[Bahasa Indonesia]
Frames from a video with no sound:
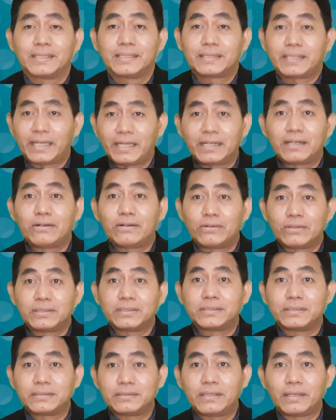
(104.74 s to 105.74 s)
Teror
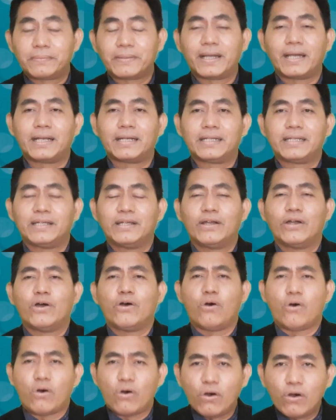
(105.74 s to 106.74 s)
setiap hari,
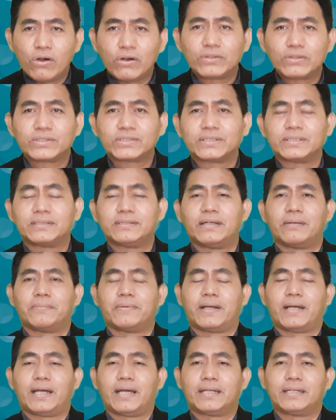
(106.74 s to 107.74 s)
hoax setiap
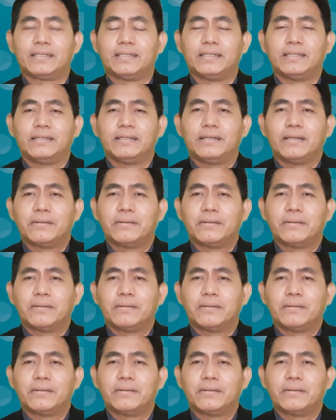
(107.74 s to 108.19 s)
hari,